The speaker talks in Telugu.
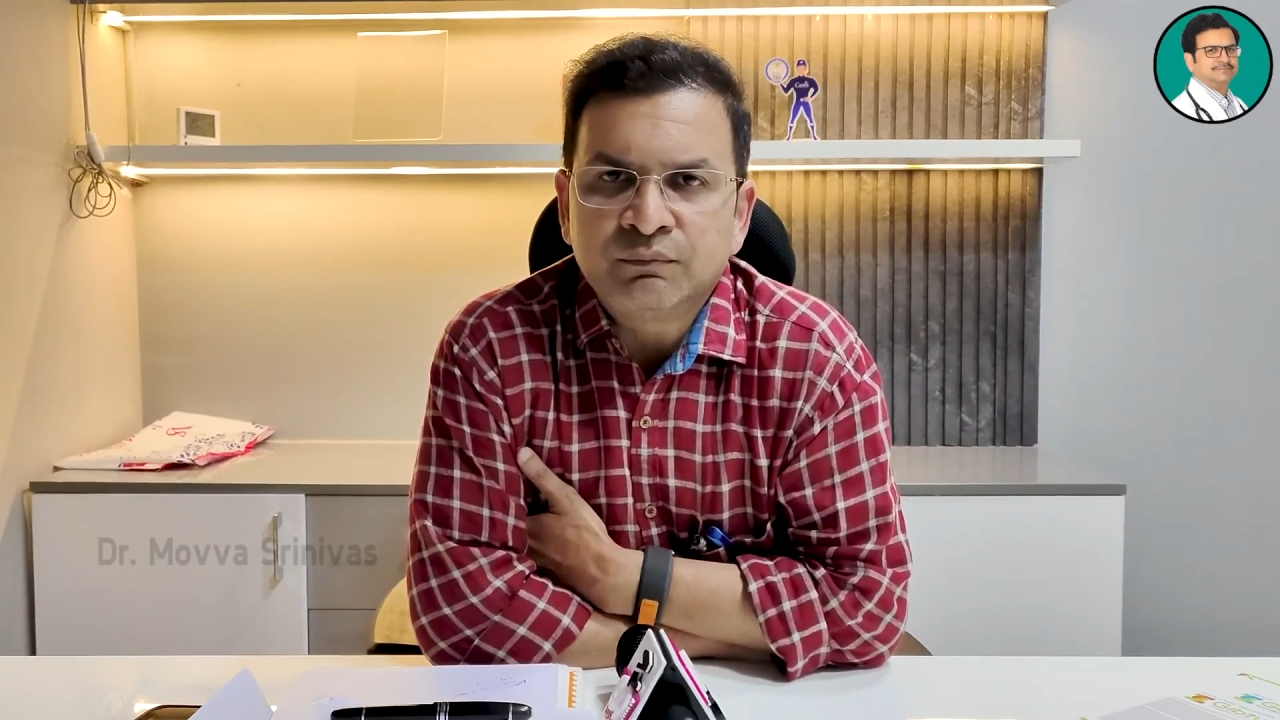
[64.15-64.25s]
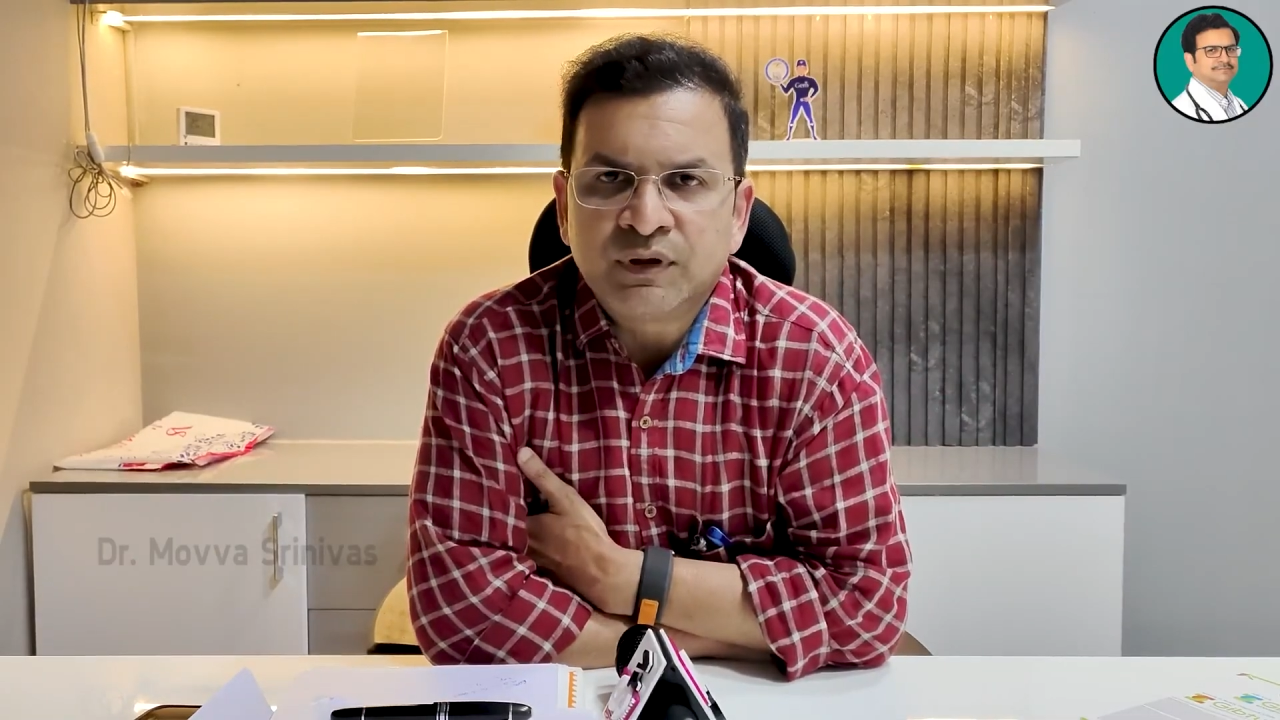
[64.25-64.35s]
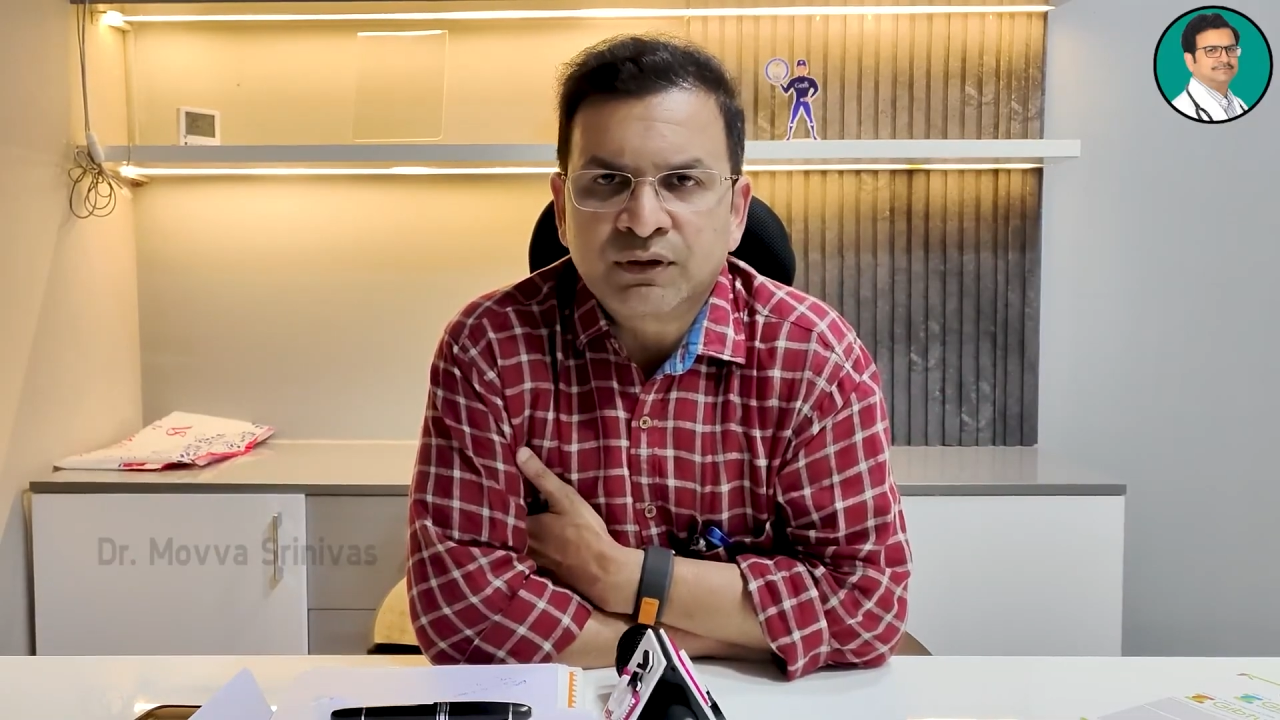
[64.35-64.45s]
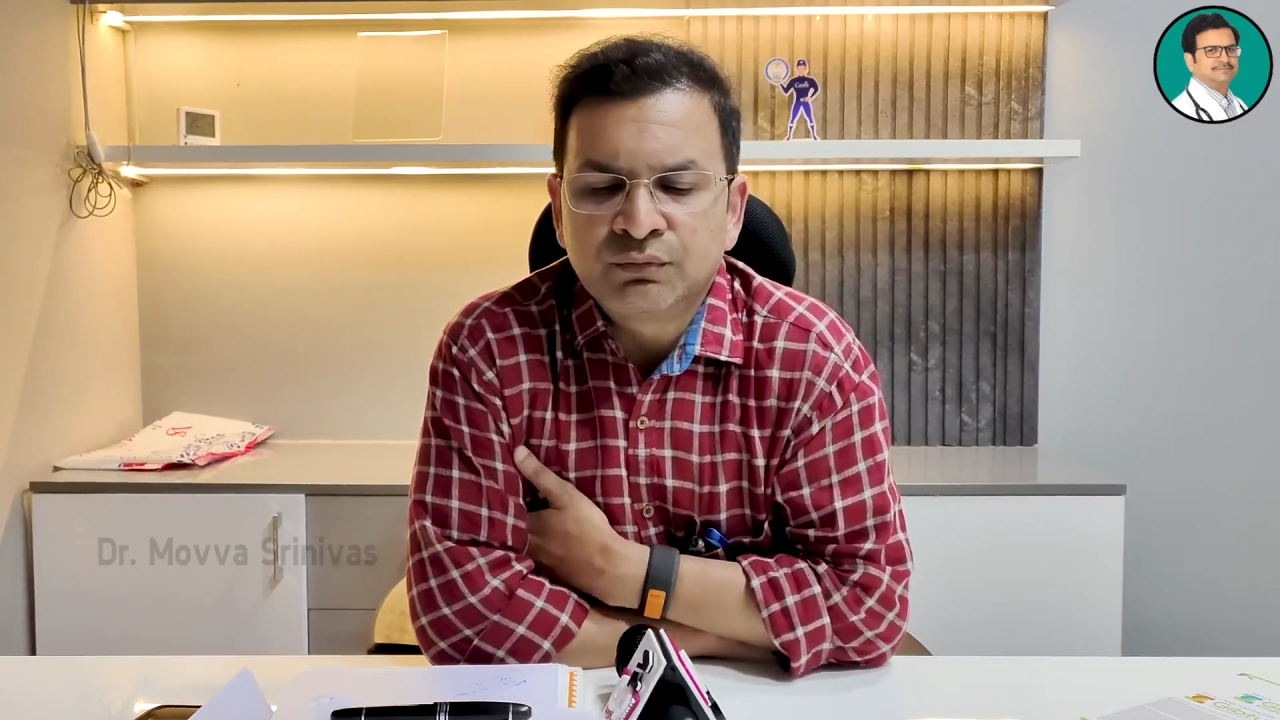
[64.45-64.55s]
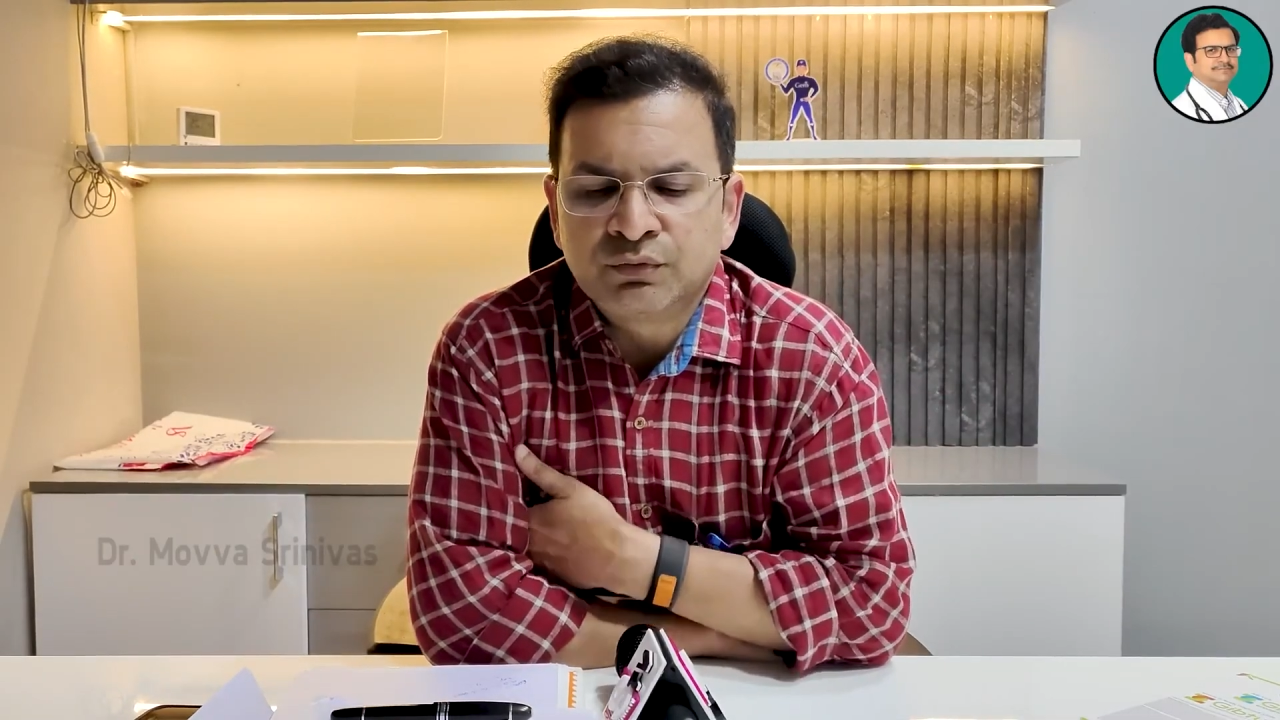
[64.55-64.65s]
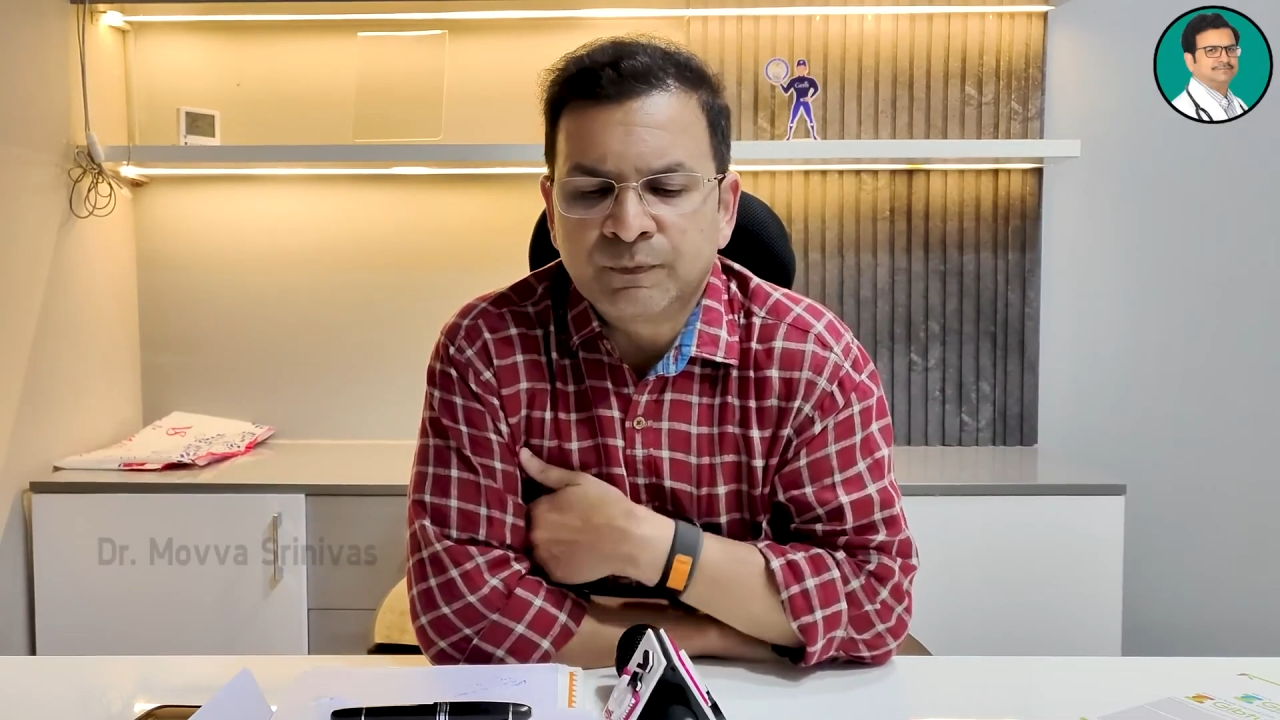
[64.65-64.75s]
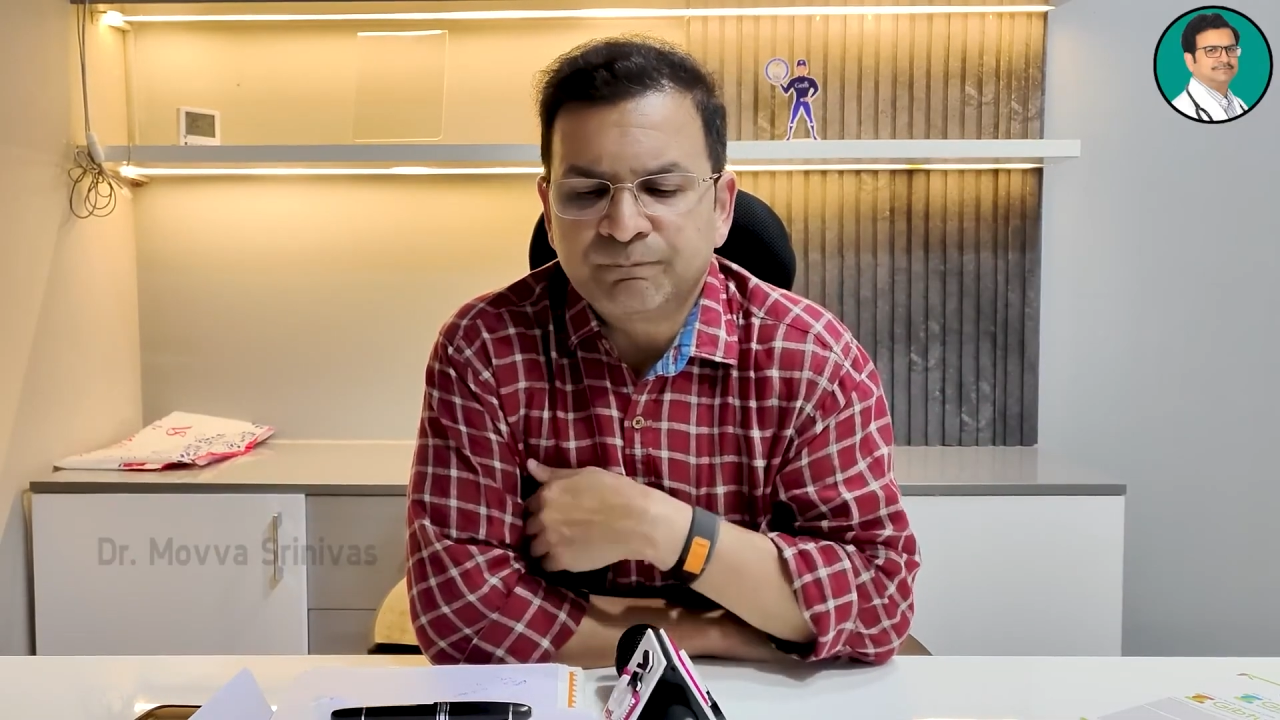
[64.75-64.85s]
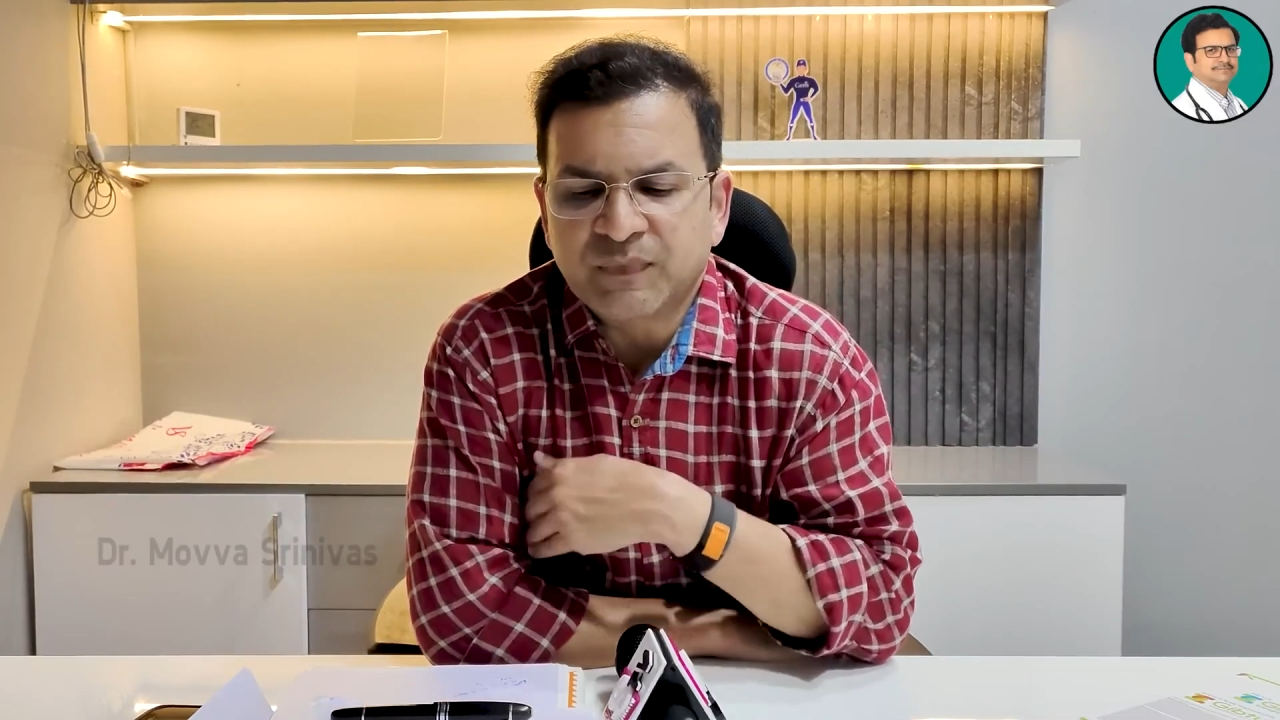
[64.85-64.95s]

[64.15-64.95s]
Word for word: బరువు